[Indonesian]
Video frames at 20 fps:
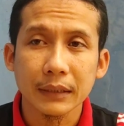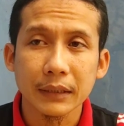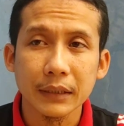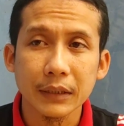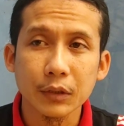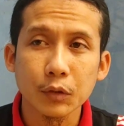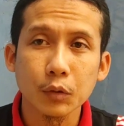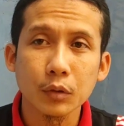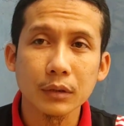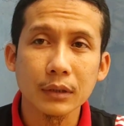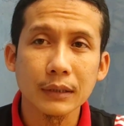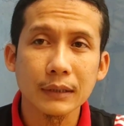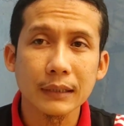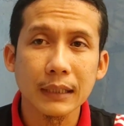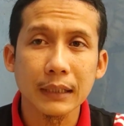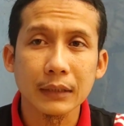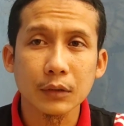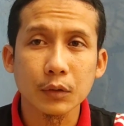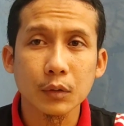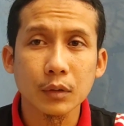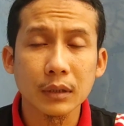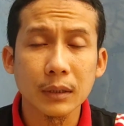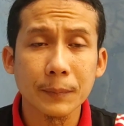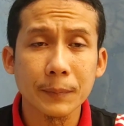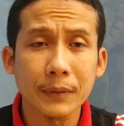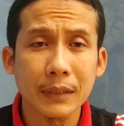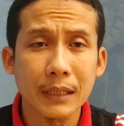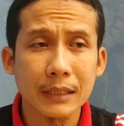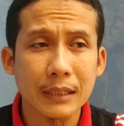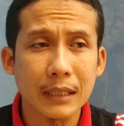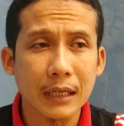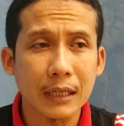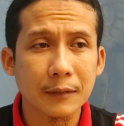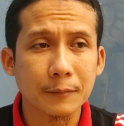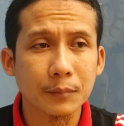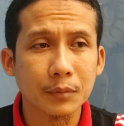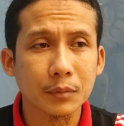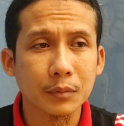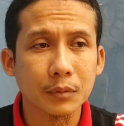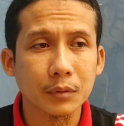itu tergantung
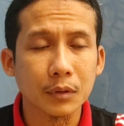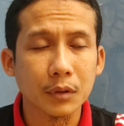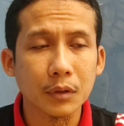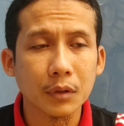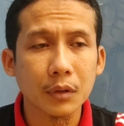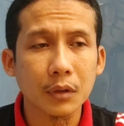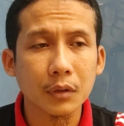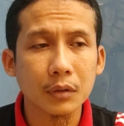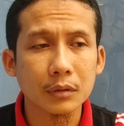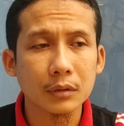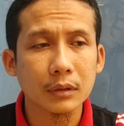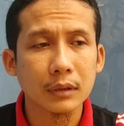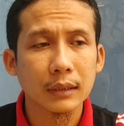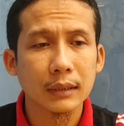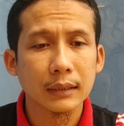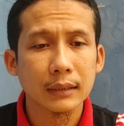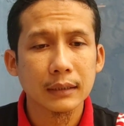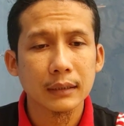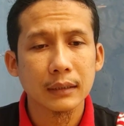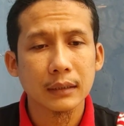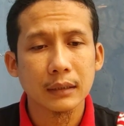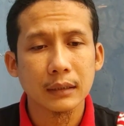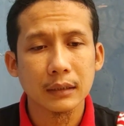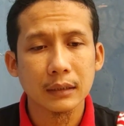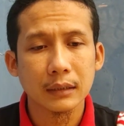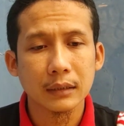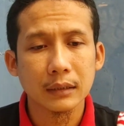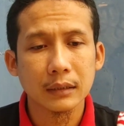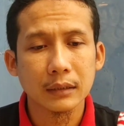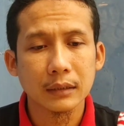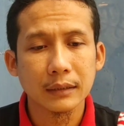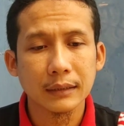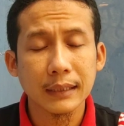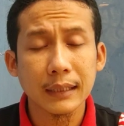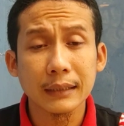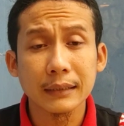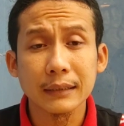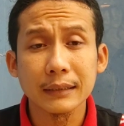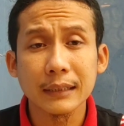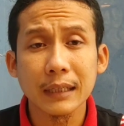kebiasaan burung uh,
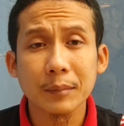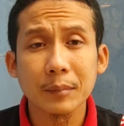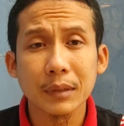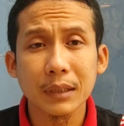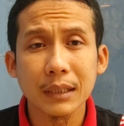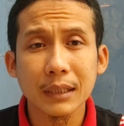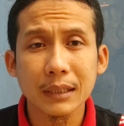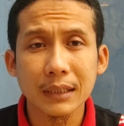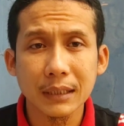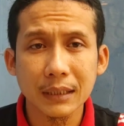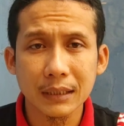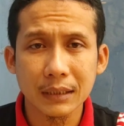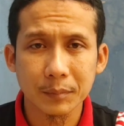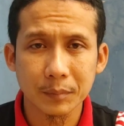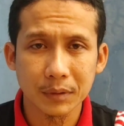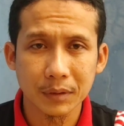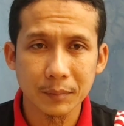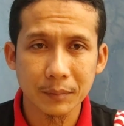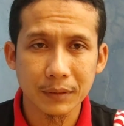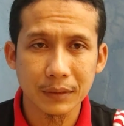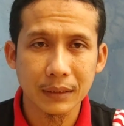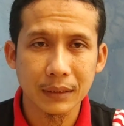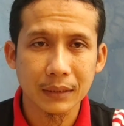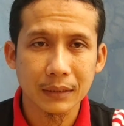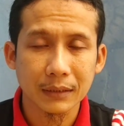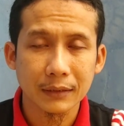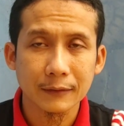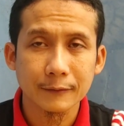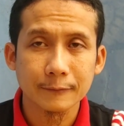yang kita miliki teman-teman ya